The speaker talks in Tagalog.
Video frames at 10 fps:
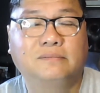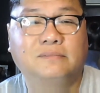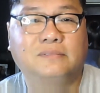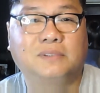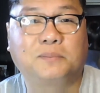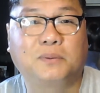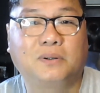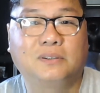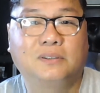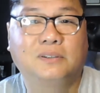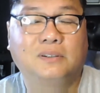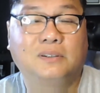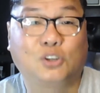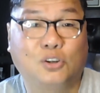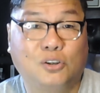Ano po?
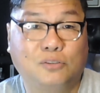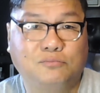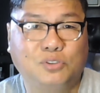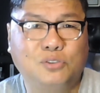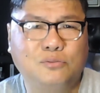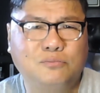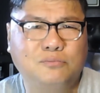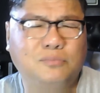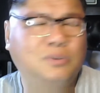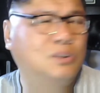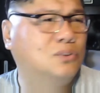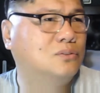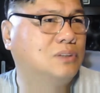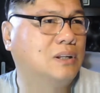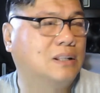So, yung,
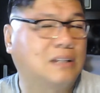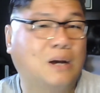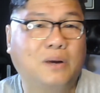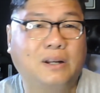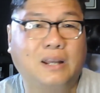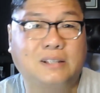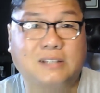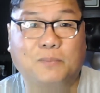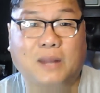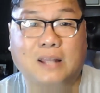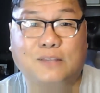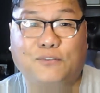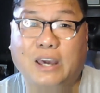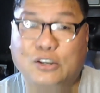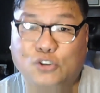yung tinatawag na
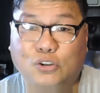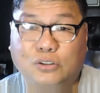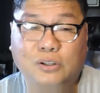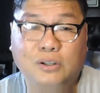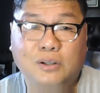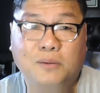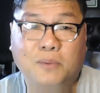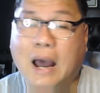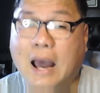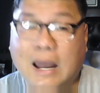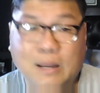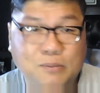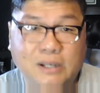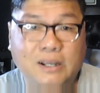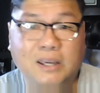self-gratification, hahanap
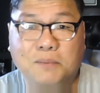siya ng ibang